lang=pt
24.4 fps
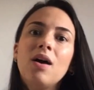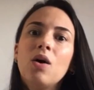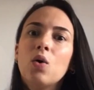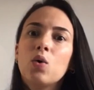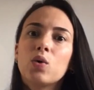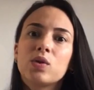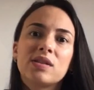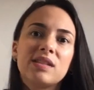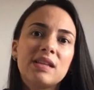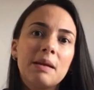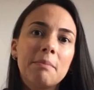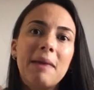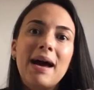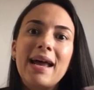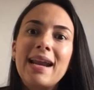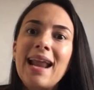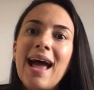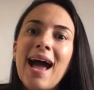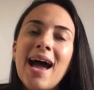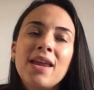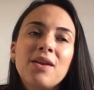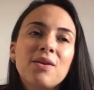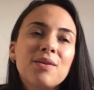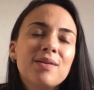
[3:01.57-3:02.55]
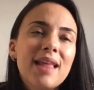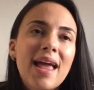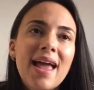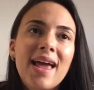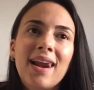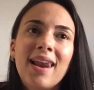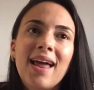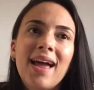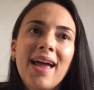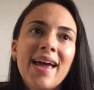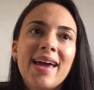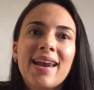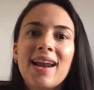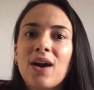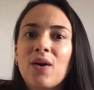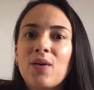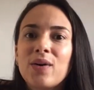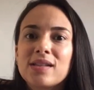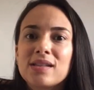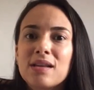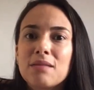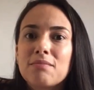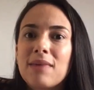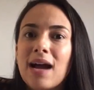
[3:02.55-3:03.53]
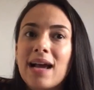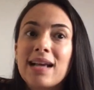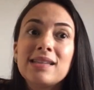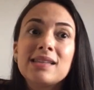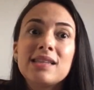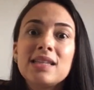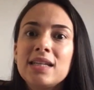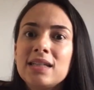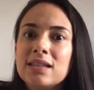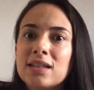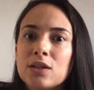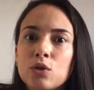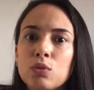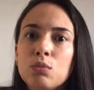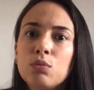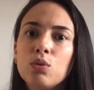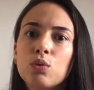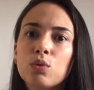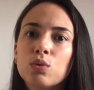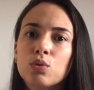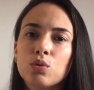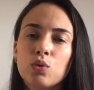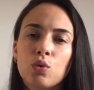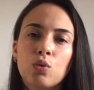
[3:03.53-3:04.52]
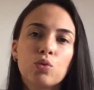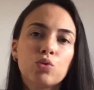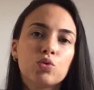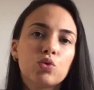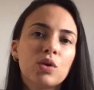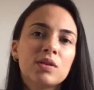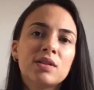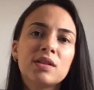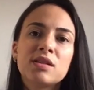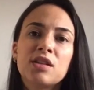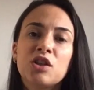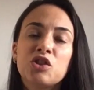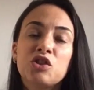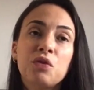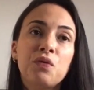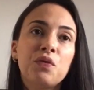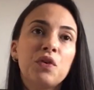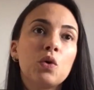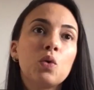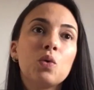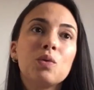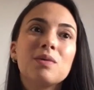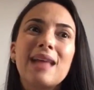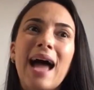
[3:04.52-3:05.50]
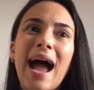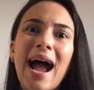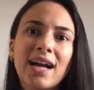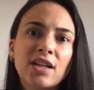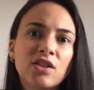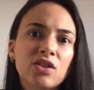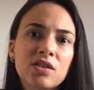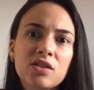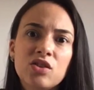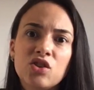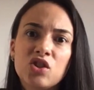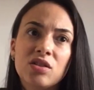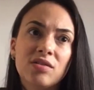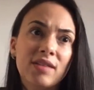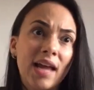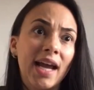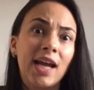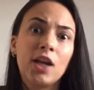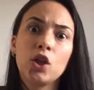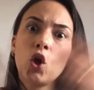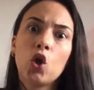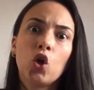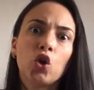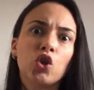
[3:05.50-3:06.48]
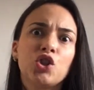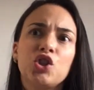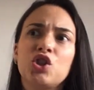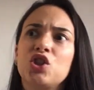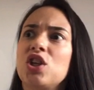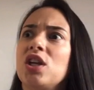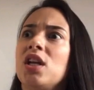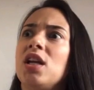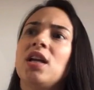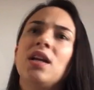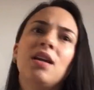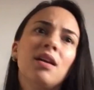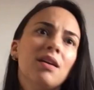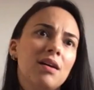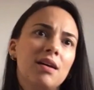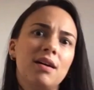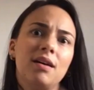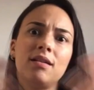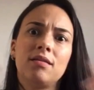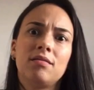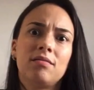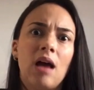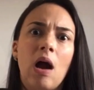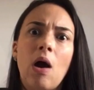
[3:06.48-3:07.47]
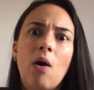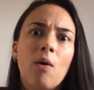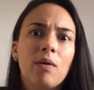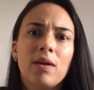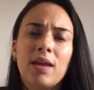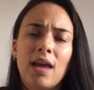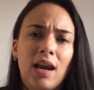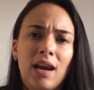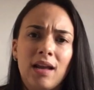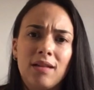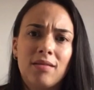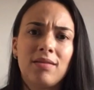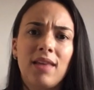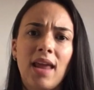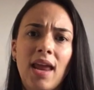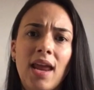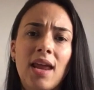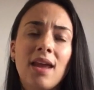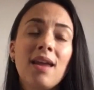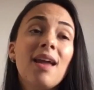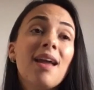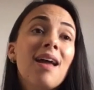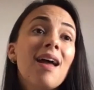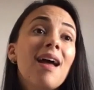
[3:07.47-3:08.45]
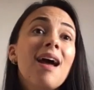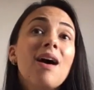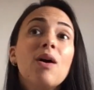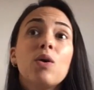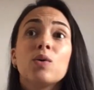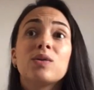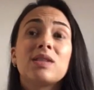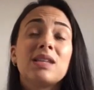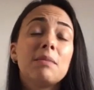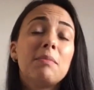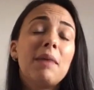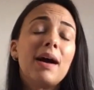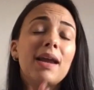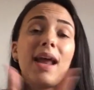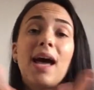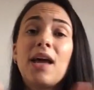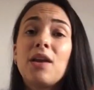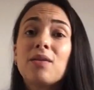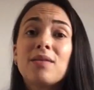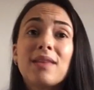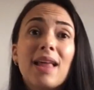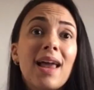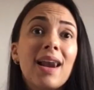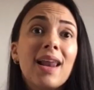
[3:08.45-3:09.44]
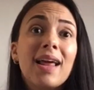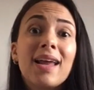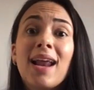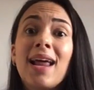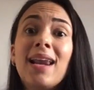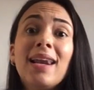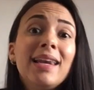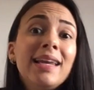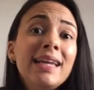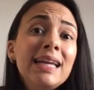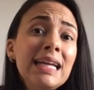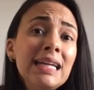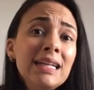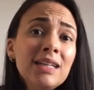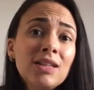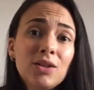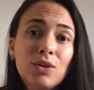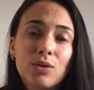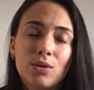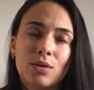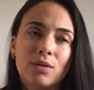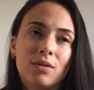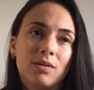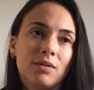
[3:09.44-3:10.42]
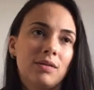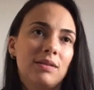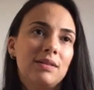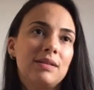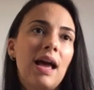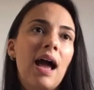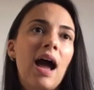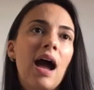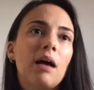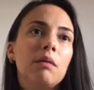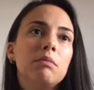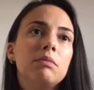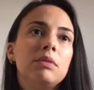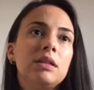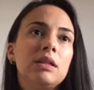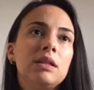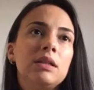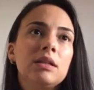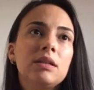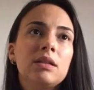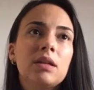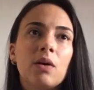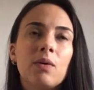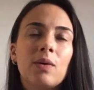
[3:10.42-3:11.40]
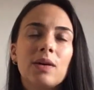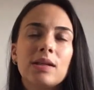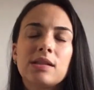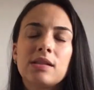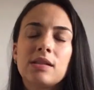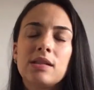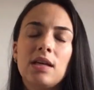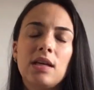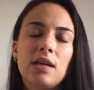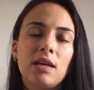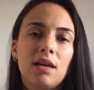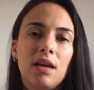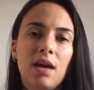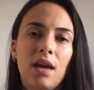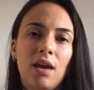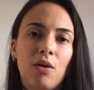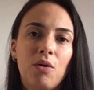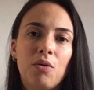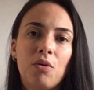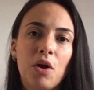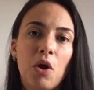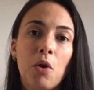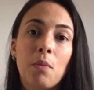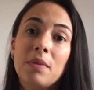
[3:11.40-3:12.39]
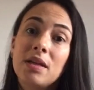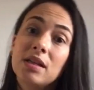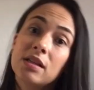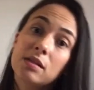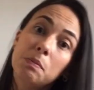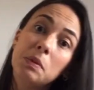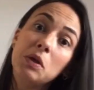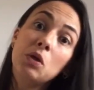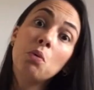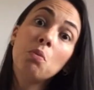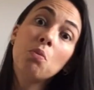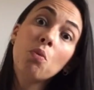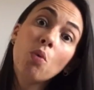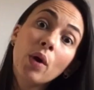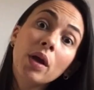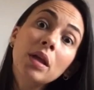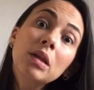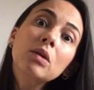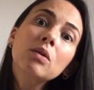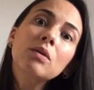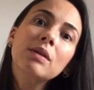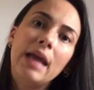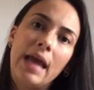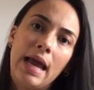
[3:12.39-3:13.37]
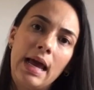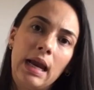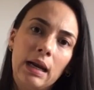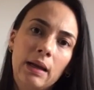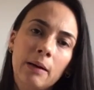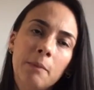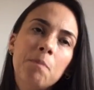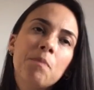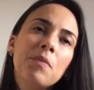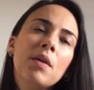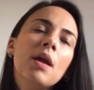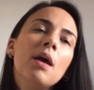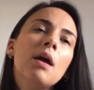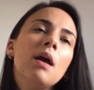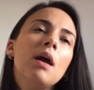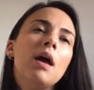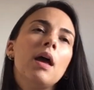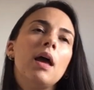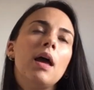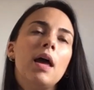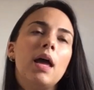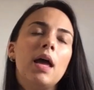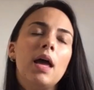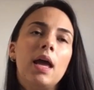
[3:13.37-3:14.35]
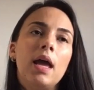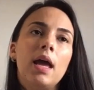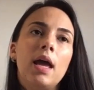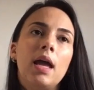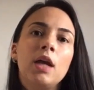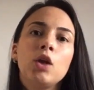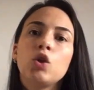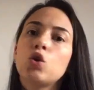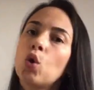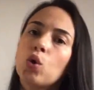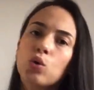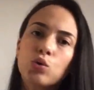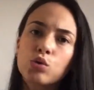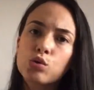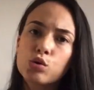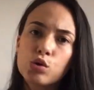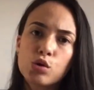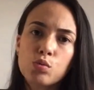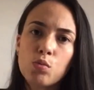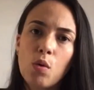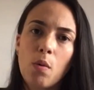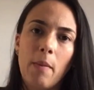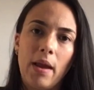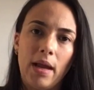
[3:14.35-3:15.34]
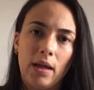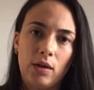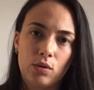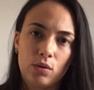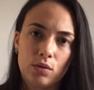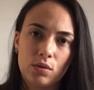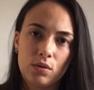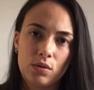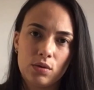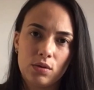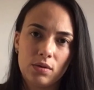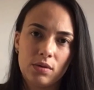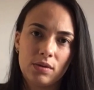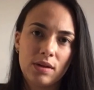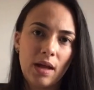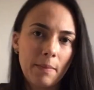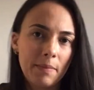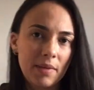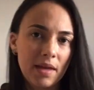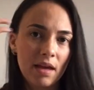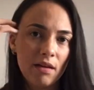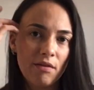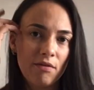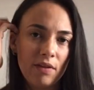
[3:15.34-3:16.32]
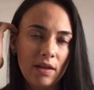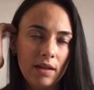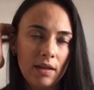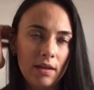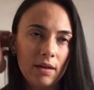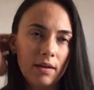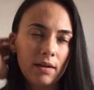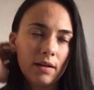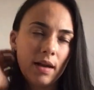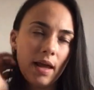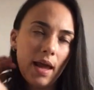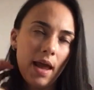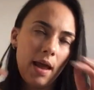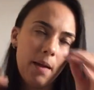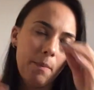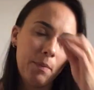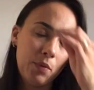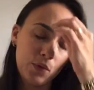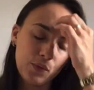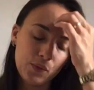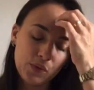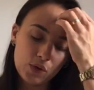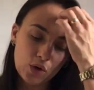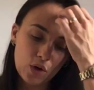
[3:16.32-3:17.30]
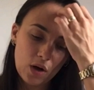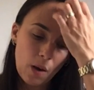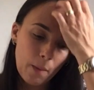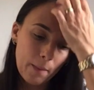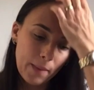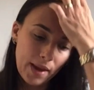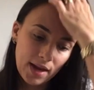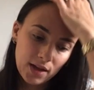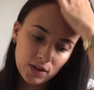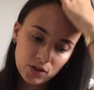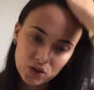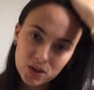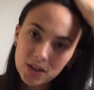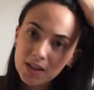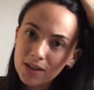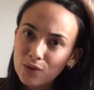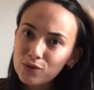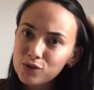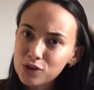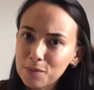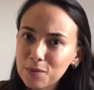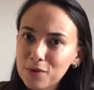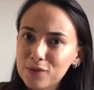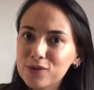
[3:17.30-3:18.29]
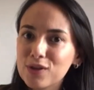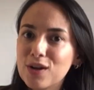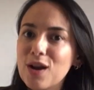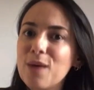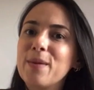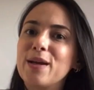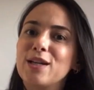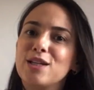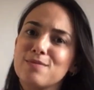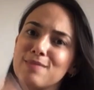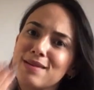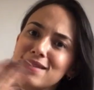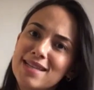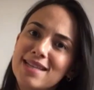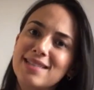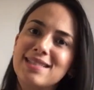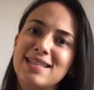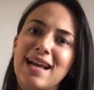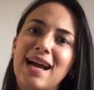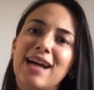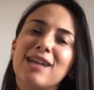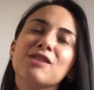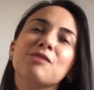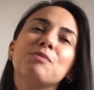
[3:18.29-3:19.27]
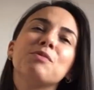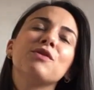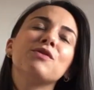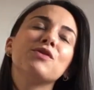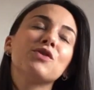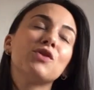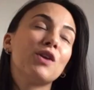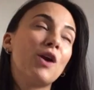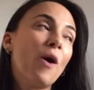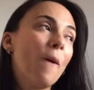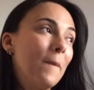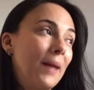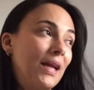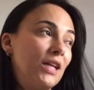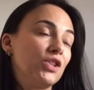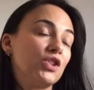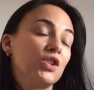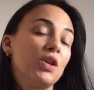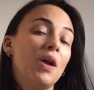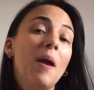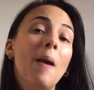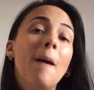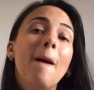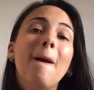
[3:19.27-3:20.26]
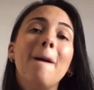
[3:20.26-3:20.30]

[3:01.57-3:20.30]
O semanário dela era a coisa mais linda do mundo, com todas as dificuldades de tecnologia tal que ela tem. O semanário dela era lindo, sabe? Então, assim, eu, eu me inspiro muito nela é, em todos os momentos da minha vida, né? Profissionalmente e não só profissionalmente, mas nesse caso, profissionalmente.